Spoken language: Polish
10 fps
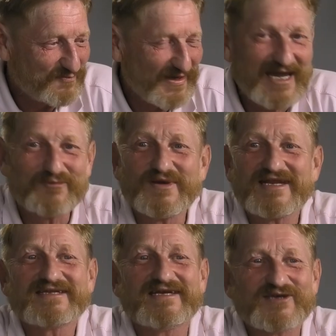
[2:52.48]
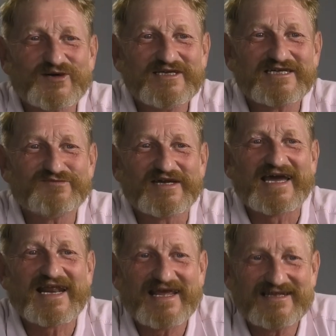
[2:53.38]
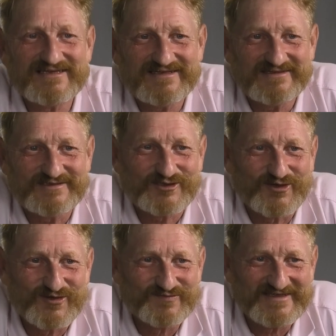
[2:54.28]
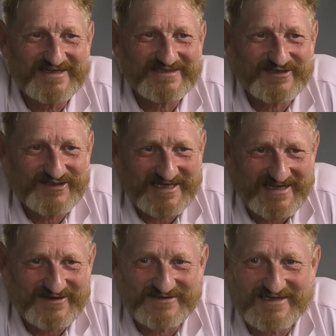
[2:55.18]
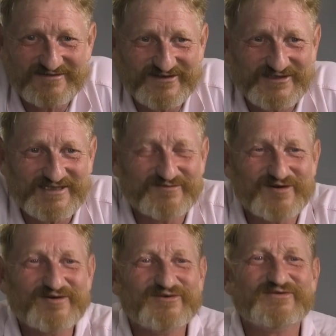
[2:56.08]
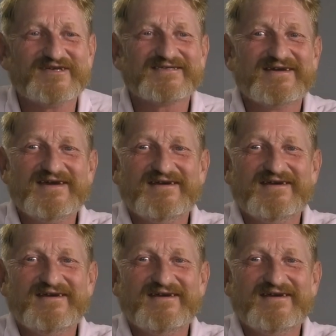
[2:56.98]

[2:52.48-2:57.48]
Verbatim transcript: PKP na te tory, żeśmy kradli śruby, co się tylko dało, co się mogło umieć,